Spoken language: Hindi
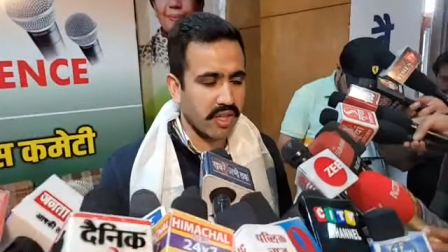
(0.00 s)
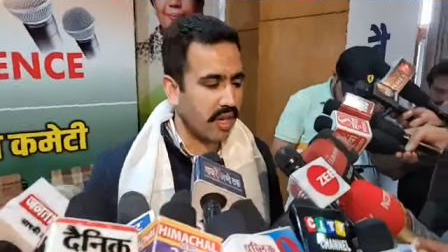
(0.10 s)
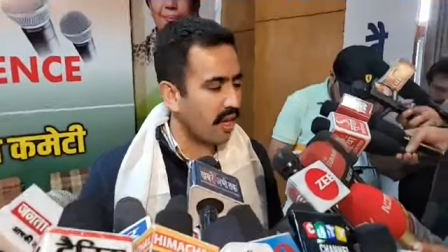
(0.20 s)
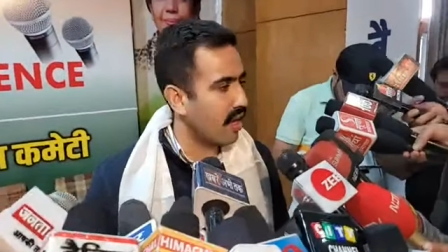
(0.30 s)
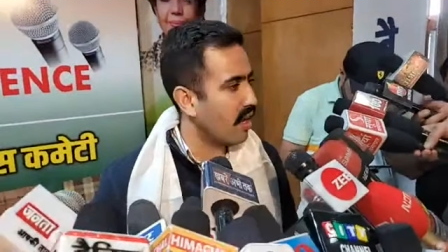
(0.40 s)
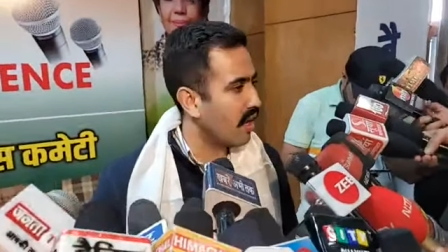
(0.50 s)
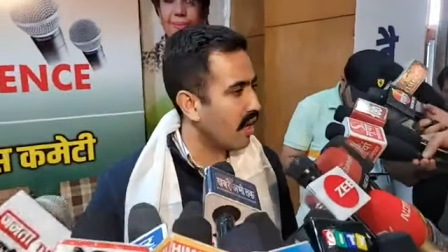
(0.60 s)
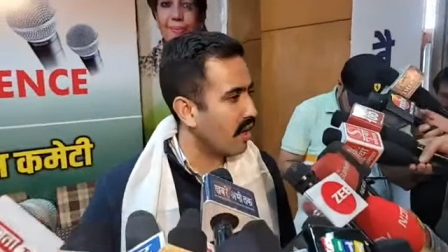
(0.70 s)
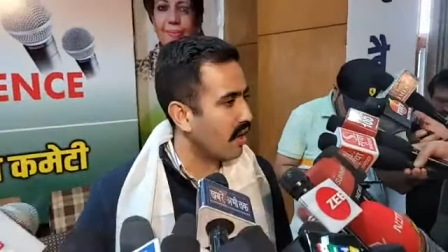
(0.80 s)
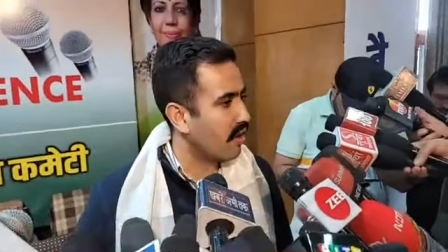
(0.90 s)
के
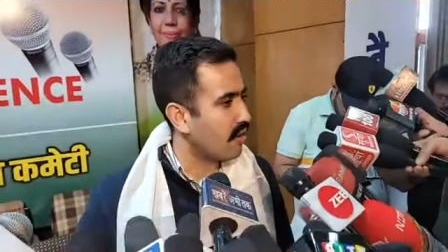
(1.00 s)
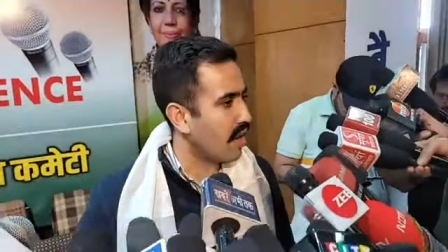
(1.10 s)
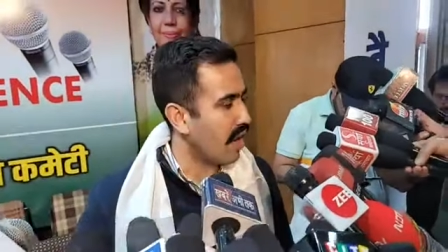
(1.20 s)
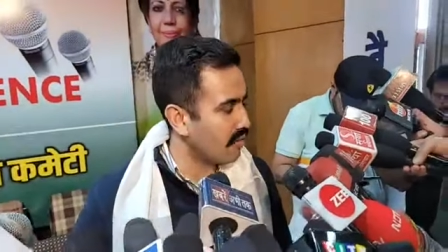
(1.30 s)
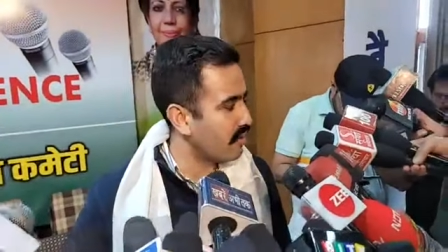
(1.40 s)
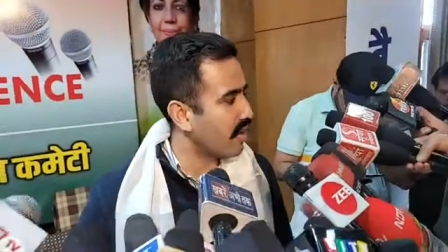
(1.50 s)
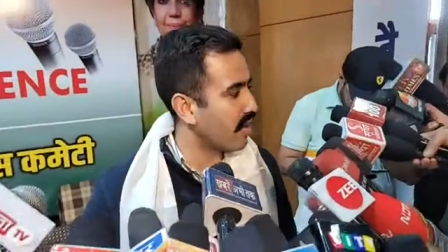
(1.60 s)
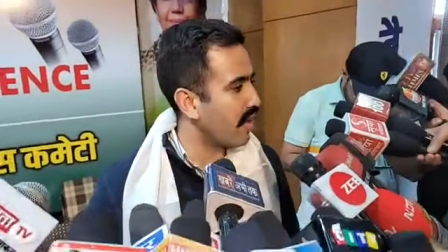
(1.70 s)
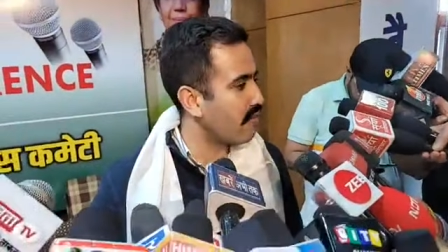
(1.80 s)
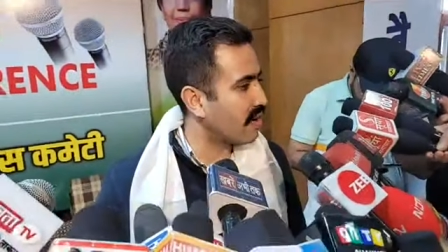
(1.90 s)
हर वर्ग
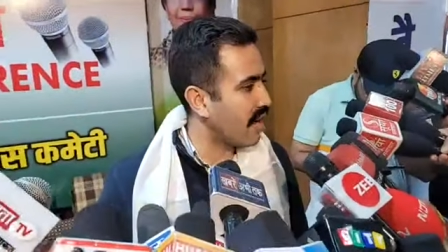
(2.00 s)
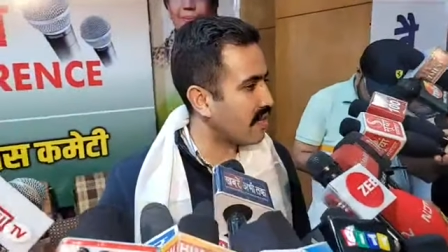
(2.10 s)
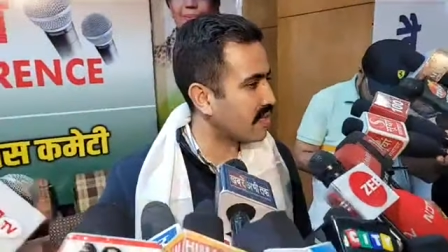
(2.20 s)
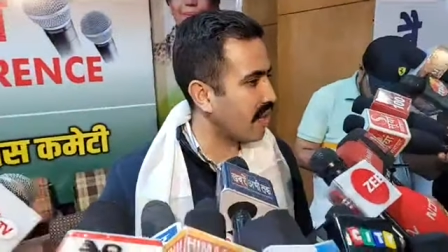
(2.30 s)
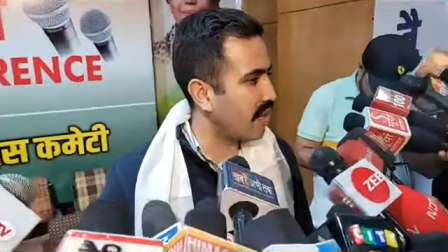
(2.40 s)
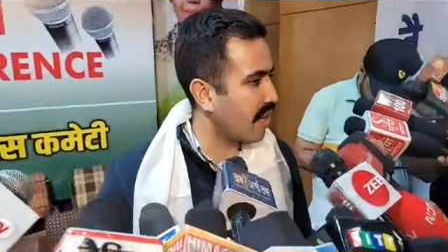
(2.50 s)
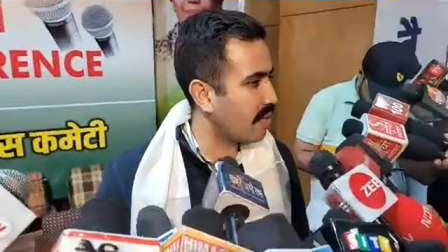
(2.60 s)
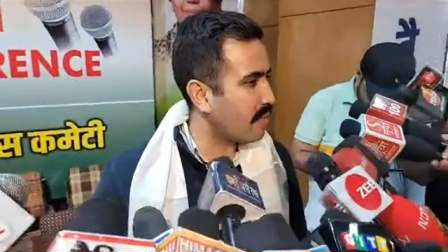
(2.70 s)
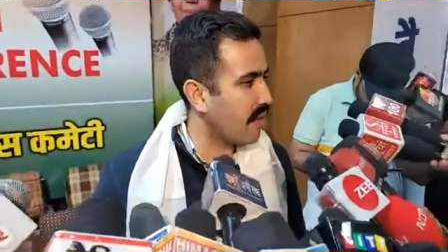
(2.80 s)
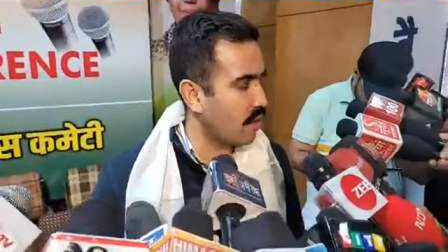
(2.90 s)
के विकास के लिए
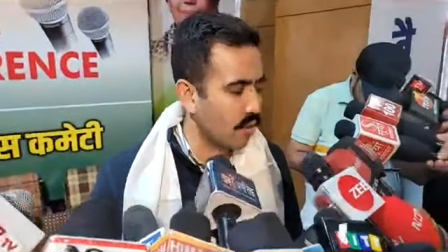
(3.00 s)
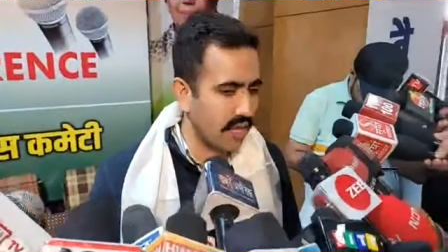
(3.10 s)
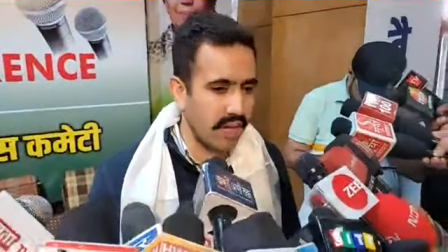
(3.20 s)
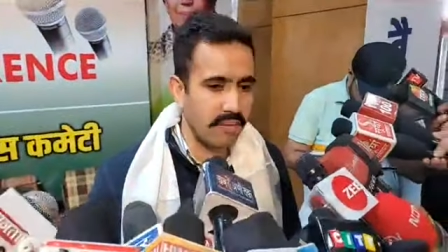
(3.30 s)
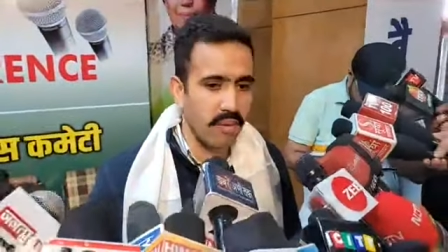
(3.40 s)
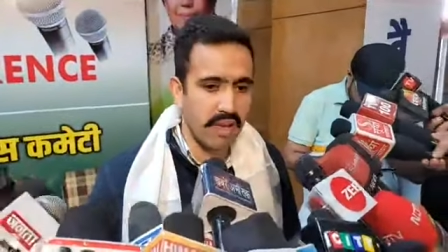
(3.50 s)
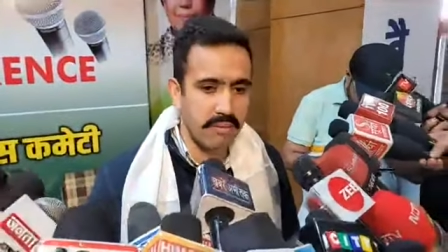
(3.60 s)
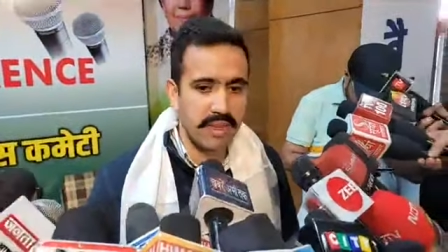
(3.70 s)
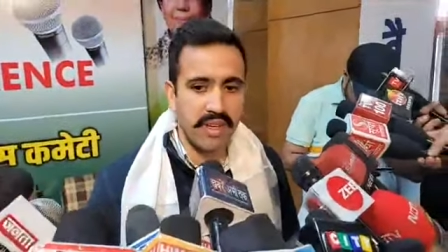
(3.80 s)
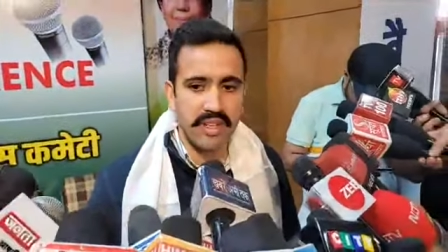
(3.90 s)
अपना योगदान
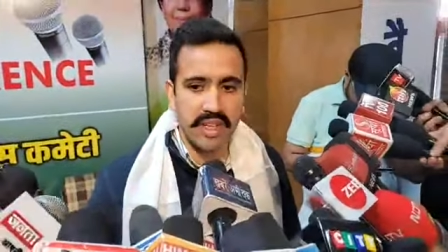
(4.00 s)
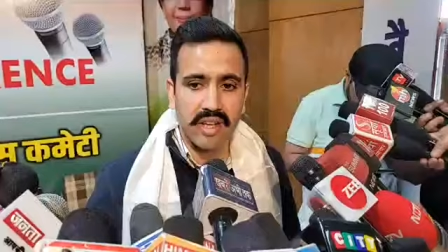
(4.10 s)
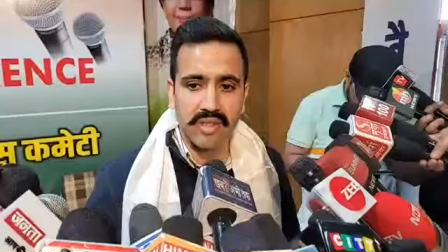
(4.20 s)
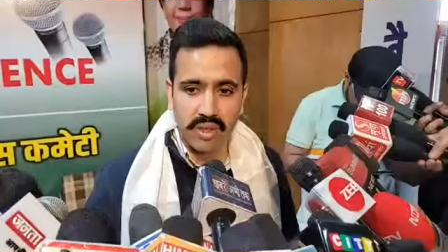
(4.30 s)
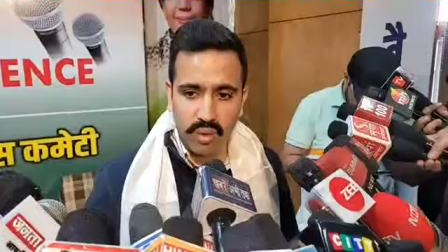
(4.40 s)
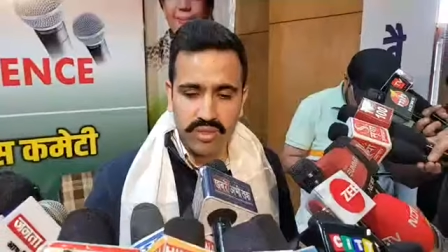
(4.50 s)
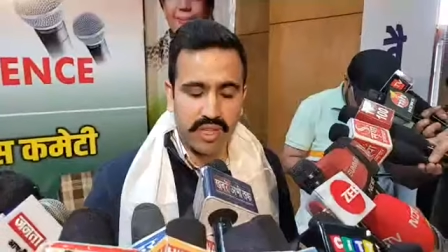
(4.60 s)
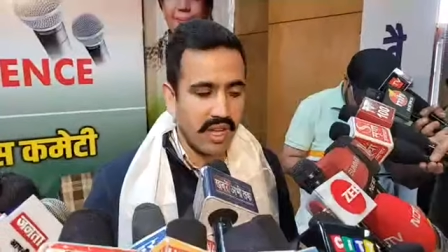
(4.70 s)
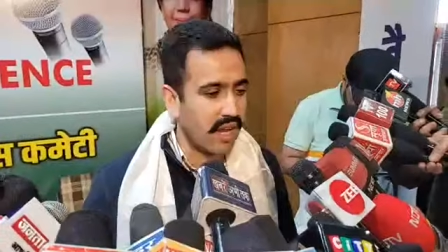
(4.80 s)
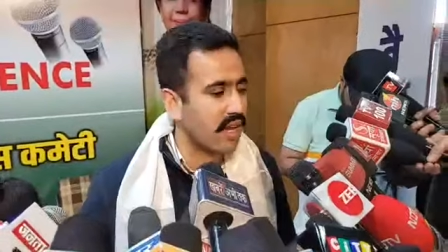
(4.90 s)
मुख्यमंत्री जी के सहयोग से
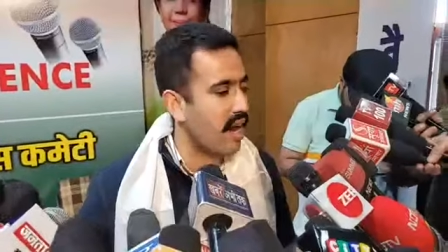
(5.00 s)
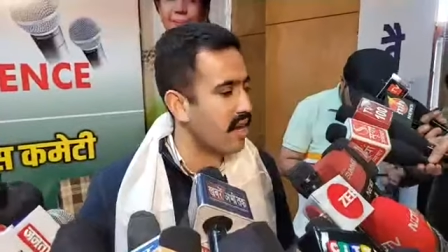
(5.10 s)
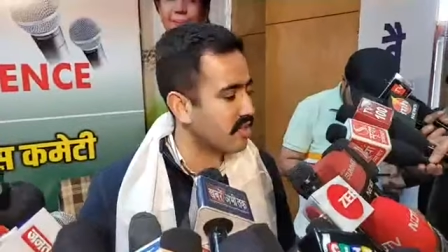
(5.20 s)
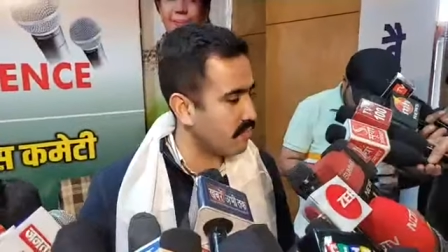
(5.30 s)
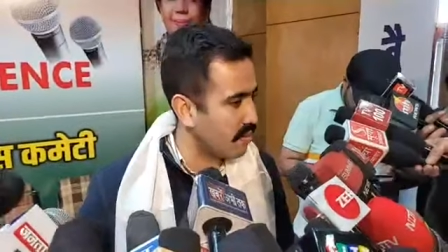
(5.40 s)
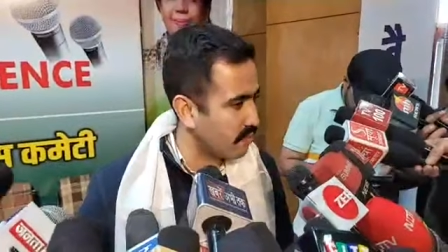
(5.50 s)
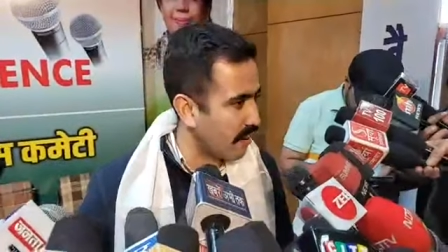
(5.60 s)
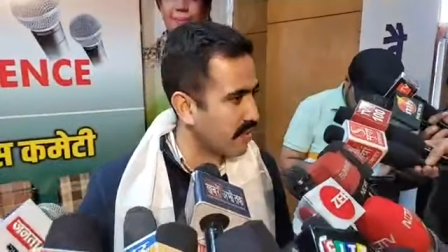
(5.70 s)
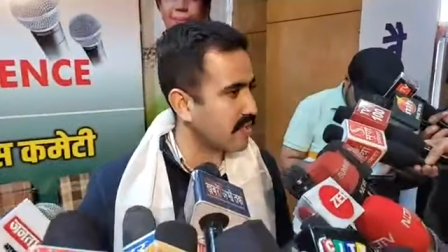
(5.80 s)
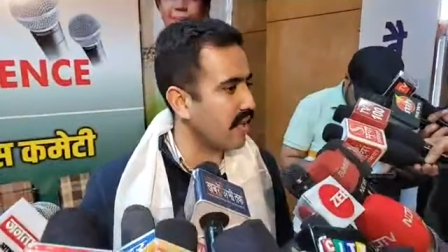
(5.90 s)
देने का हर संभव
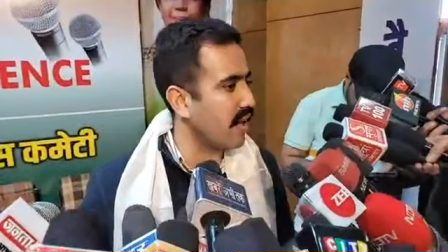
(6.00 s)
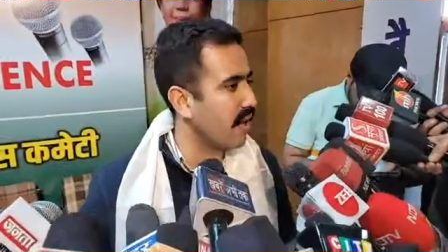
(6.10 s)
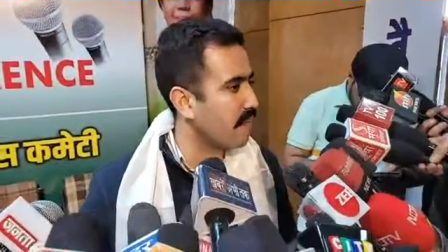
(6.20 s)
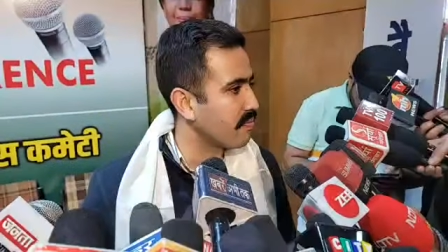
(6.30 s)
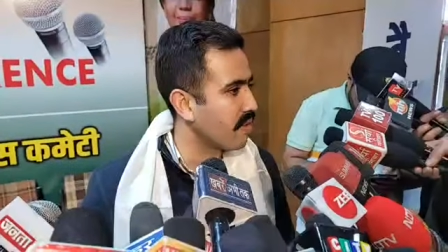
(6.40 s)
प्रयास किया है